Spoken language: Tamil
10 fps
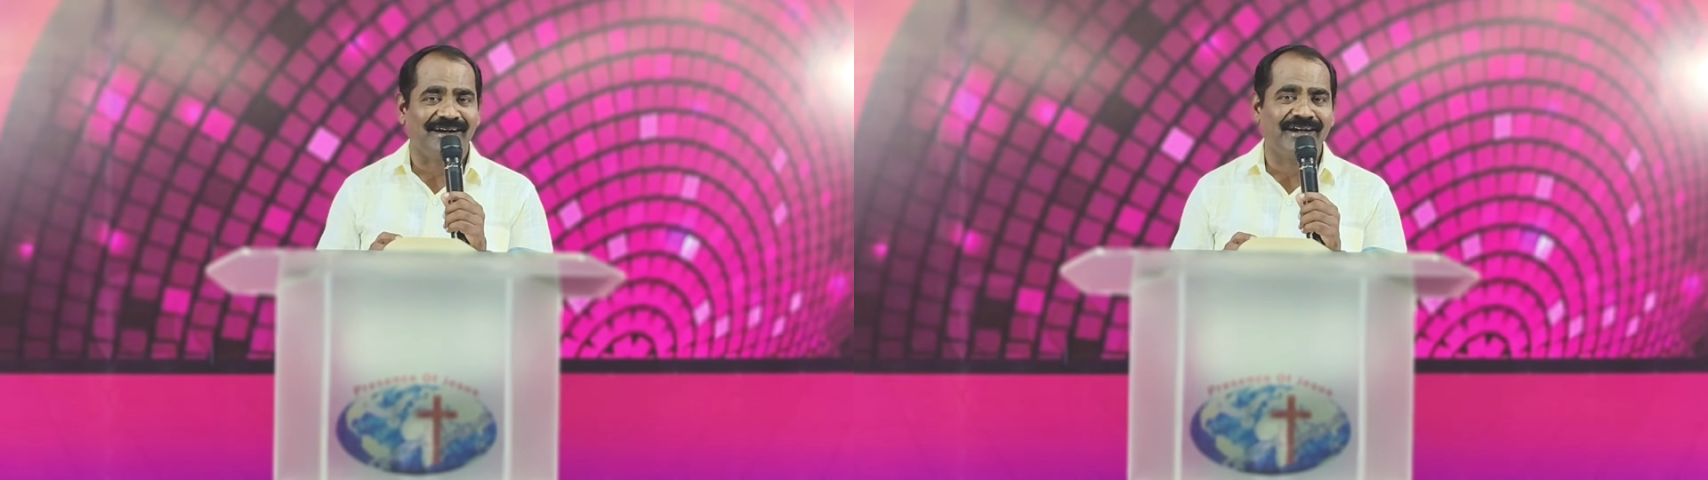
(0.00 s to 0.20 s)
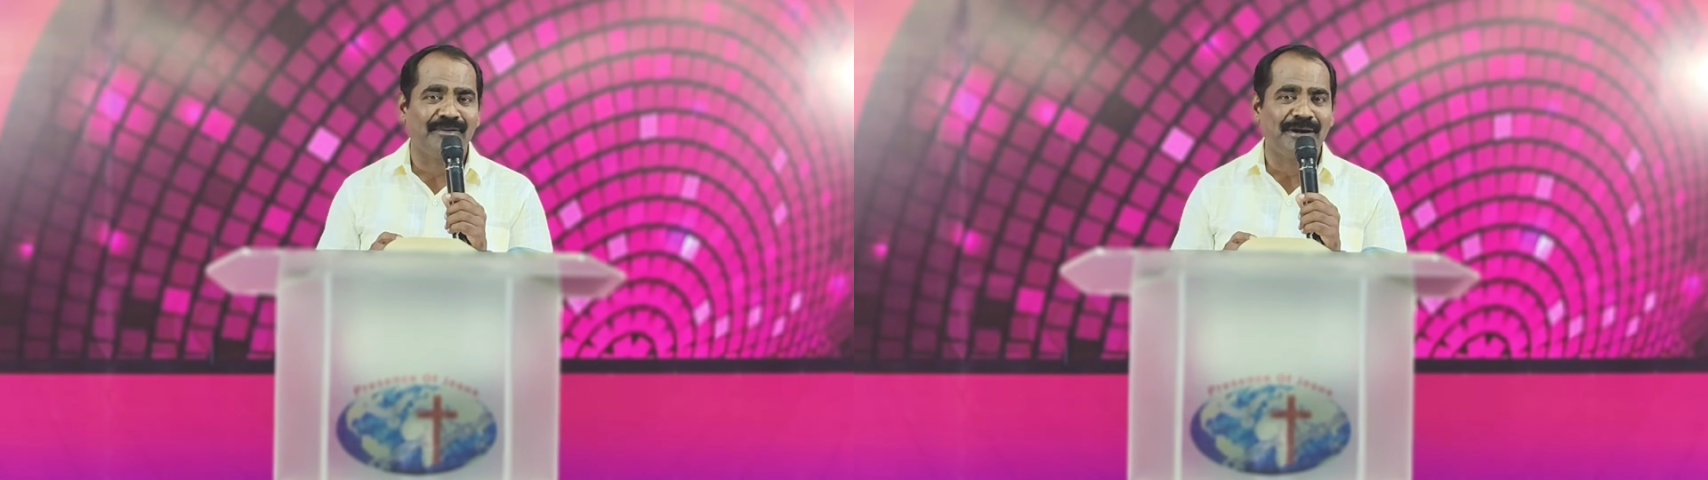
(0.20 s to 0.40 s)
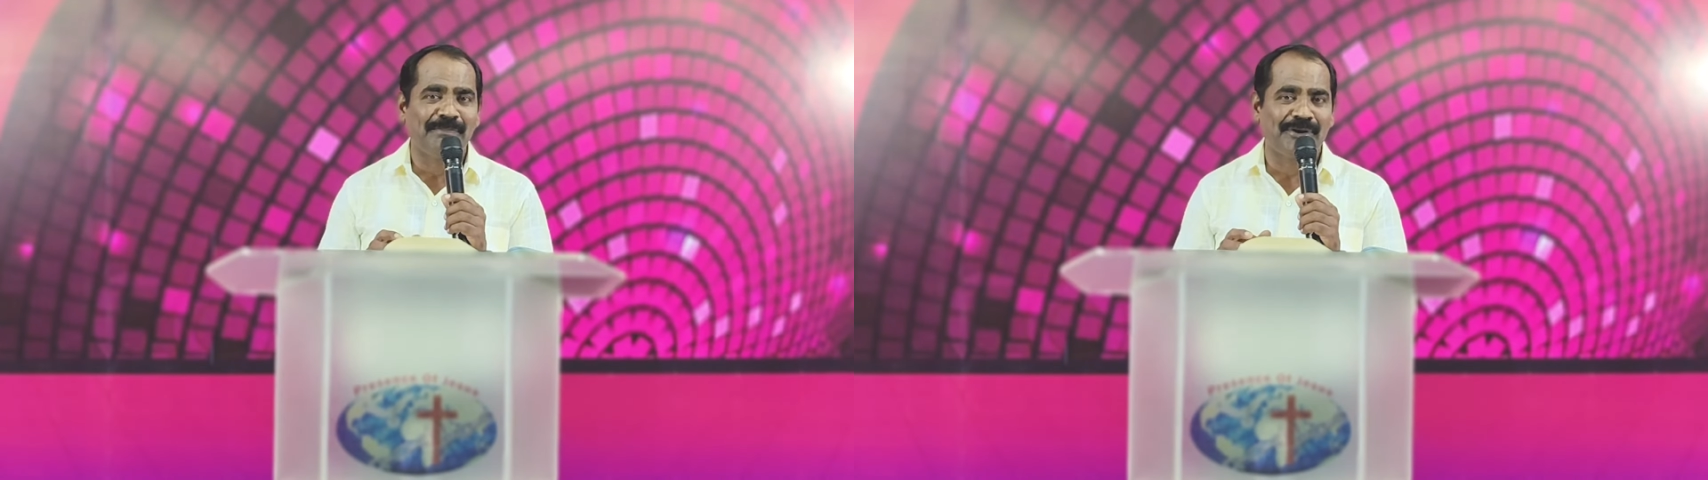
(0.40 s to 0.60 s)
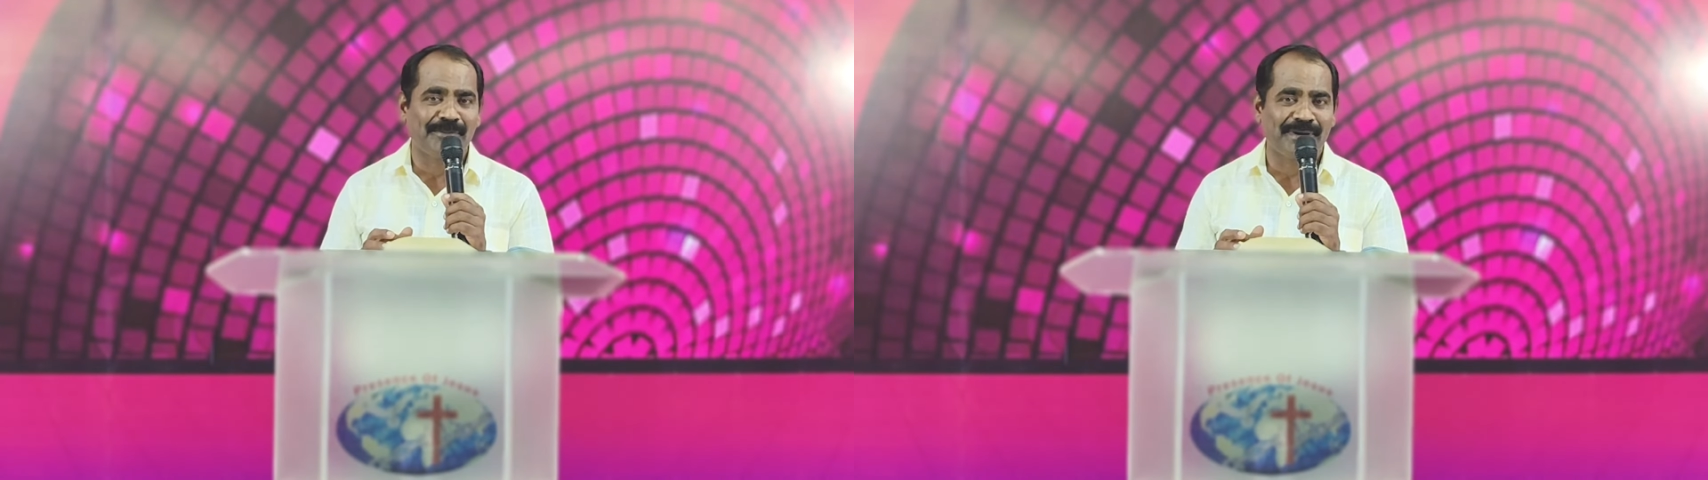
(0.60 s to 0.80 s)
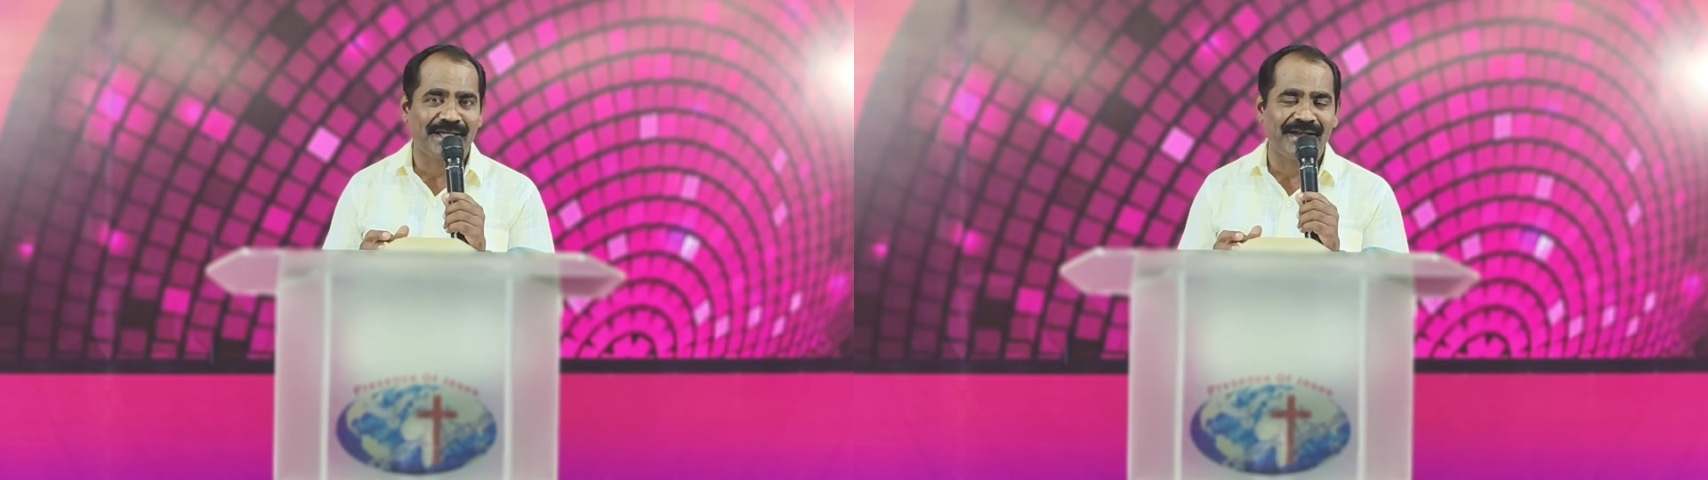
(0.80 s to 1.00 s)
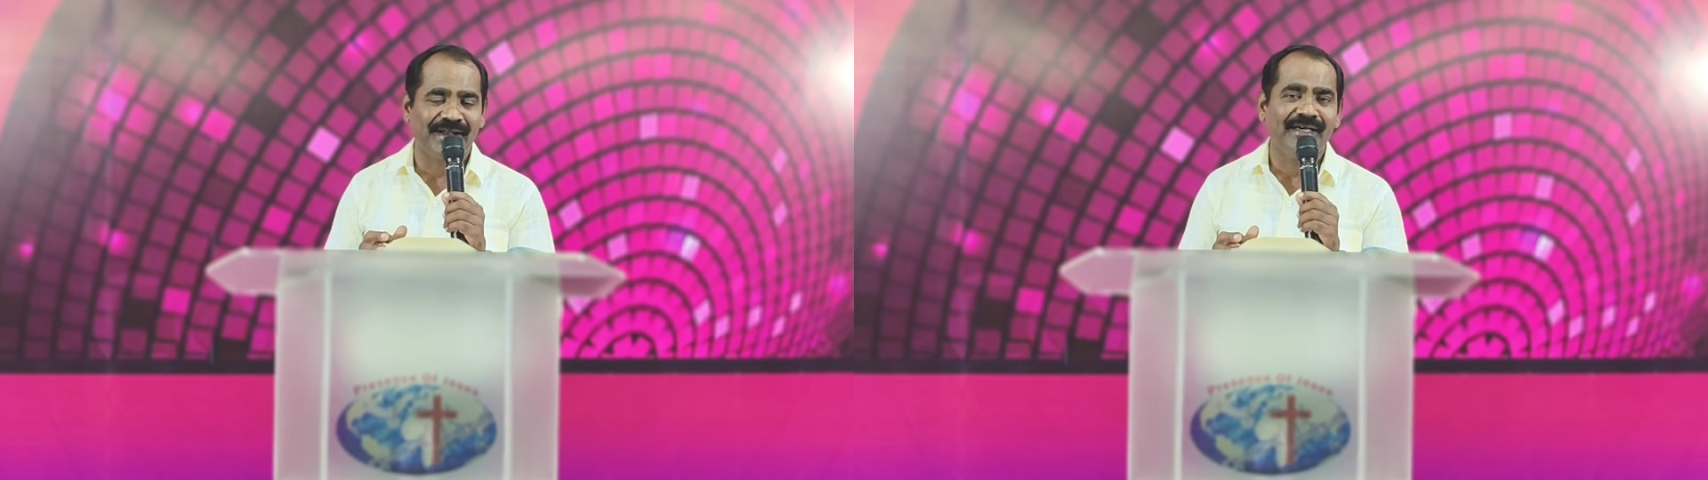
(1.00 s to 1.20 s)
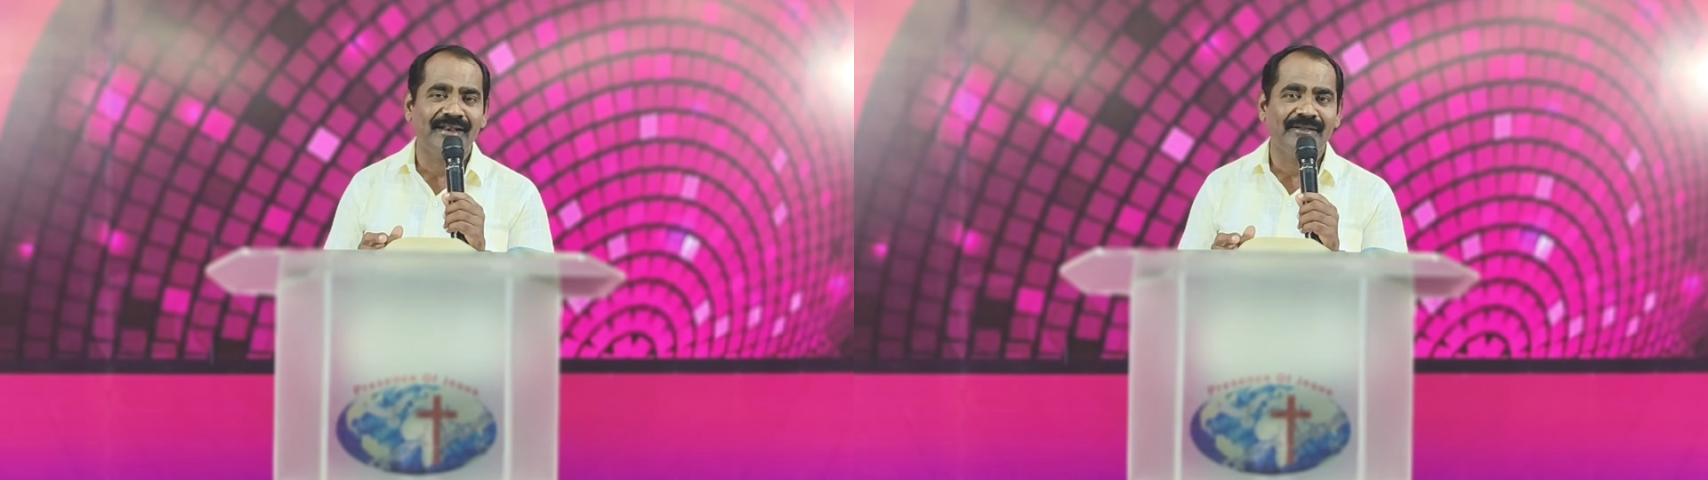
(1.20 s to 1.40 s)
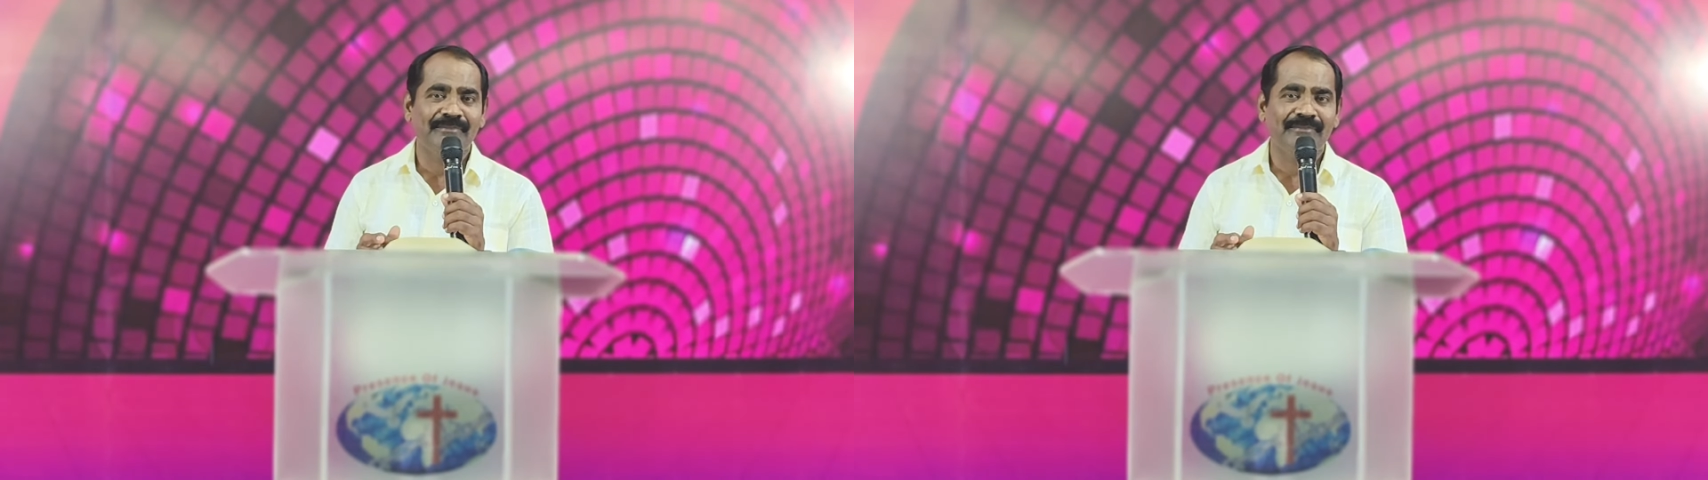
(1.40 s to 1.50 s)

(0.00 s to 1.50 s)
காணாமல் போனபடியினால்